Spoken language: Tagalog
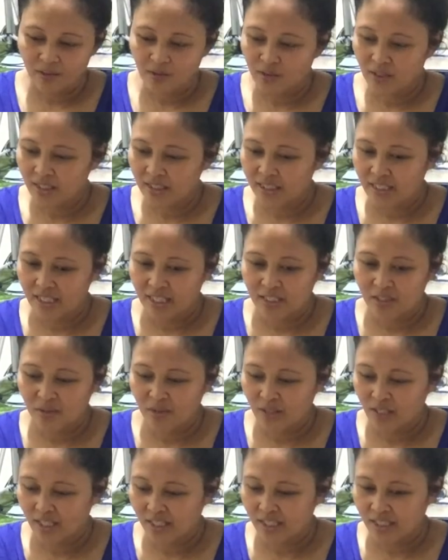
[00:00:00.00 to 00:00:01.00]
ko lang sa inyo,
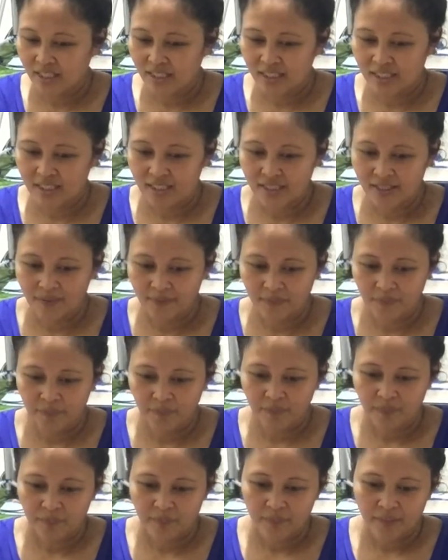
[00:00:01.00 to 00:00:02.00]
guys.
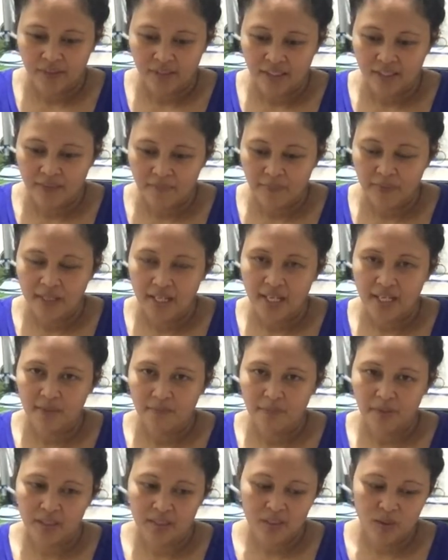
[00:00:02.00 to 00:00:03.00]

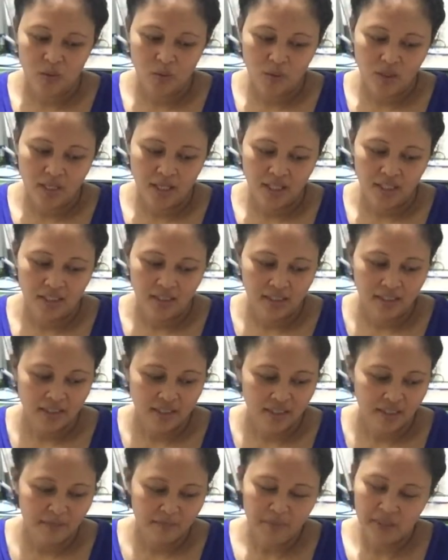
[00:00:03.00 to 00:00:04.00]
Pina-unbox ko lang.
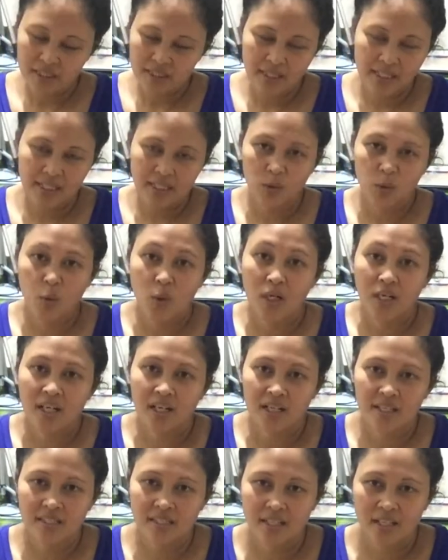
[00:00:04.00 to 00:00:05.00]
Basta natuwa lang
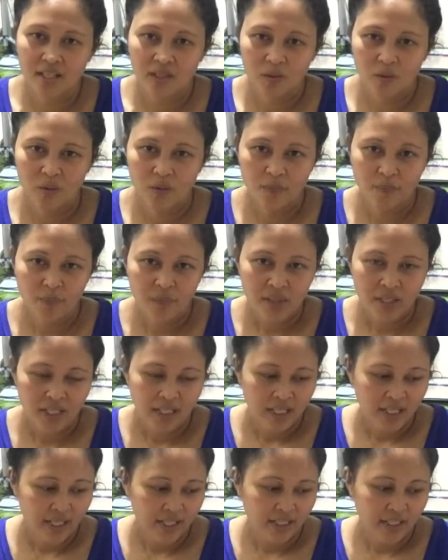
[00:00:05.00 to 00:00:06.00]
kasi ako.
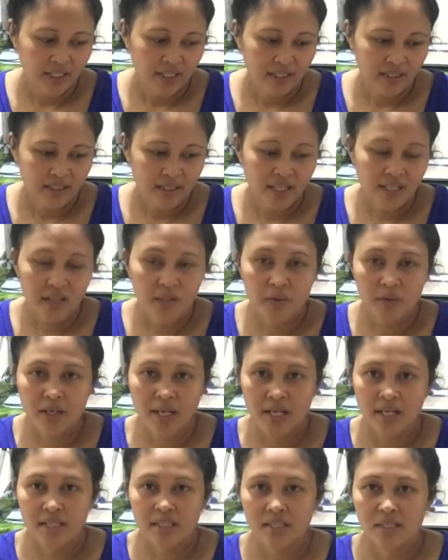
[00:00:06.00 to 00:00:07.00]
And thank you
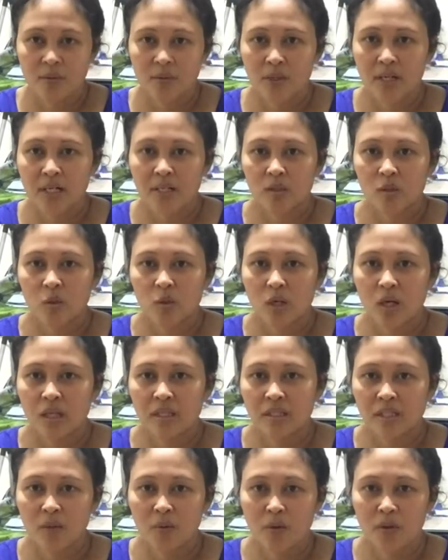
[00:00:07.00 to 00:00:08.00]
guys sa walang
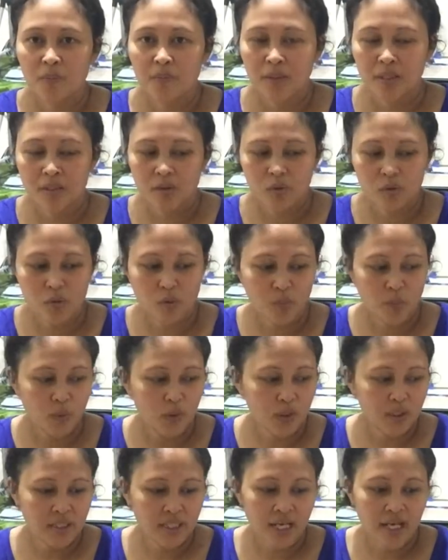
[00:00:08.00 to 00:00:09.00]
sawang
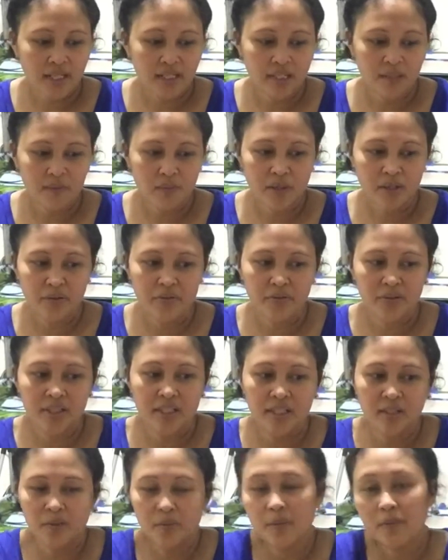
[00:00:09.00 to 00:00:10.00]
pagsusupport sa aking mga
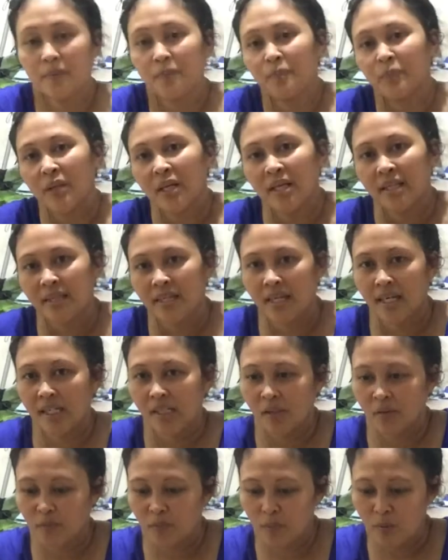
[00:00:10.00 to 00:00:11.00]
video.
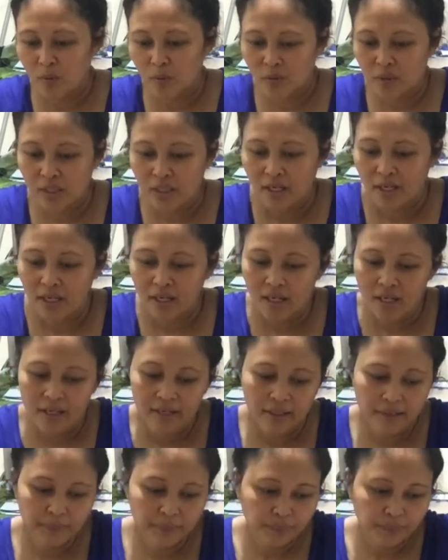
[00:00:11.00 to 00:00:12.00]
Thank you po sa